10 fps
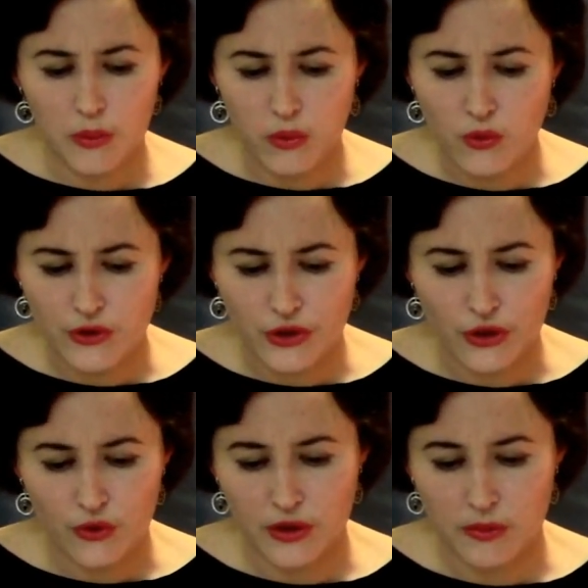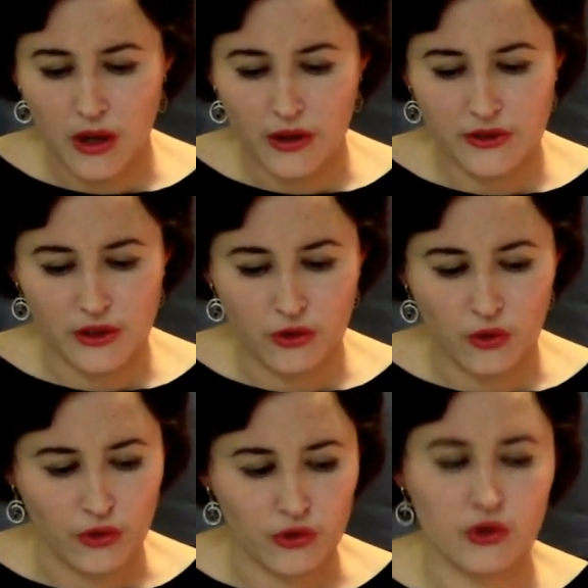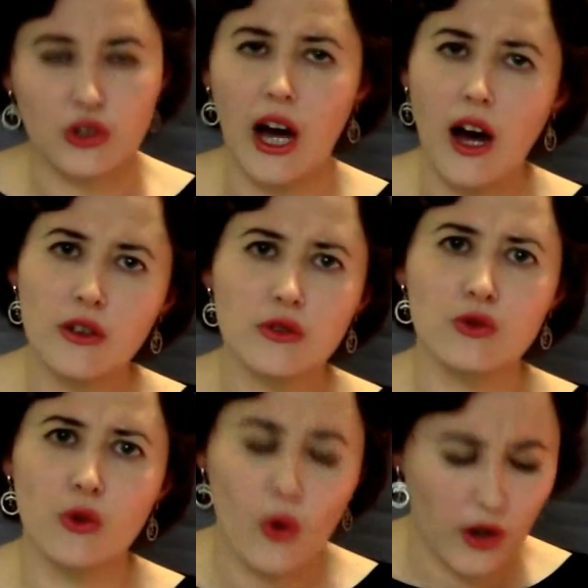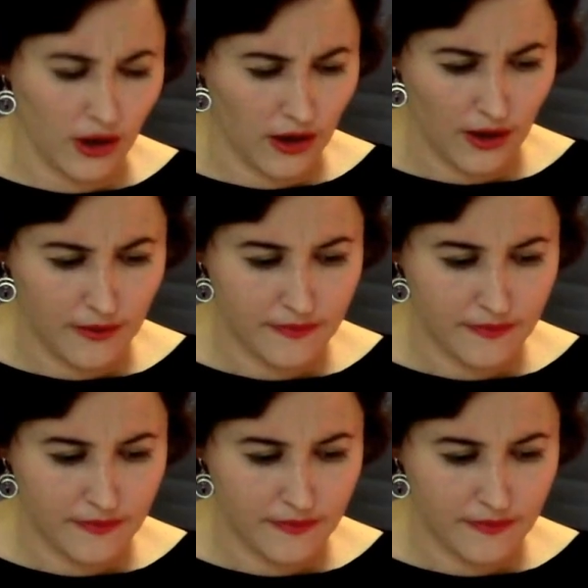будет?» – не унимался тот так дорого.